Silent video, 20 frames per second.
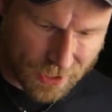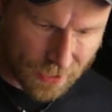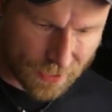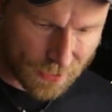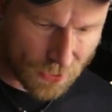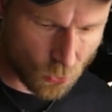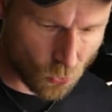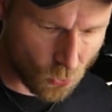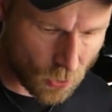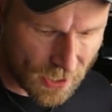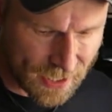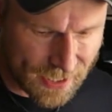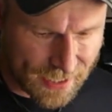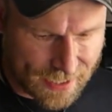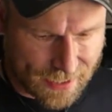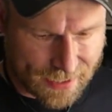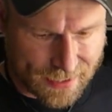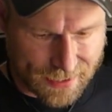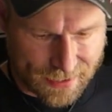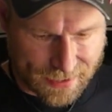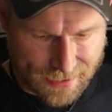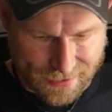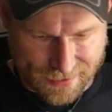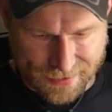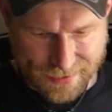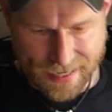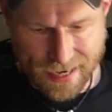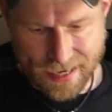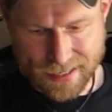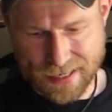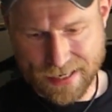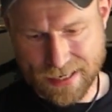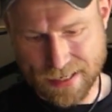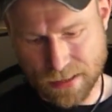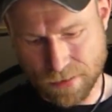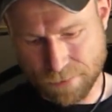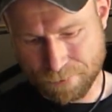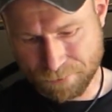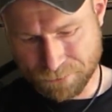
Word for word: dazu. Sehr geil.